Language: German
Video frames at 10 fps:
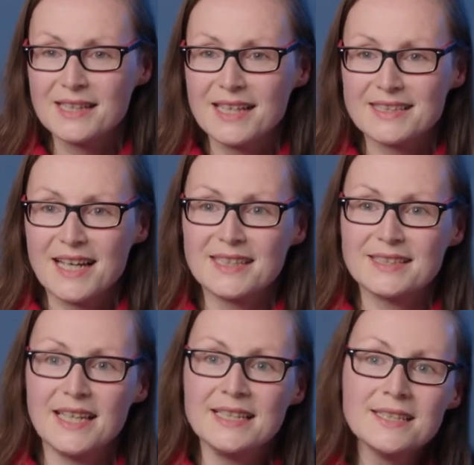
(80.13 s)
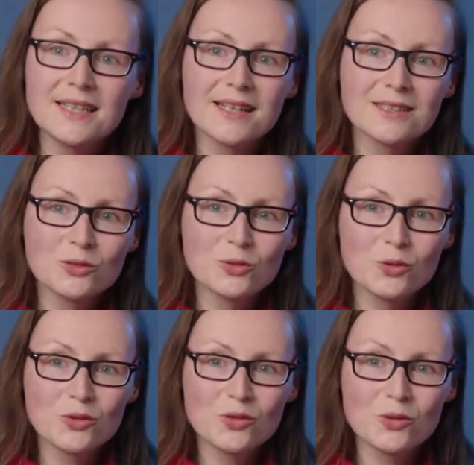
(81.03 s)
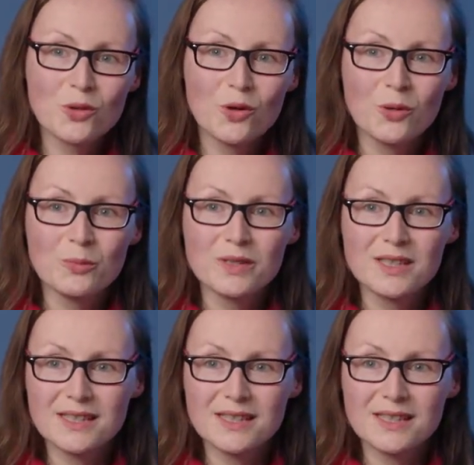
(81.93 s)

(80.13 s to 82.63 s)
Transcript: Das heißt, der indirekte Nutzen kommt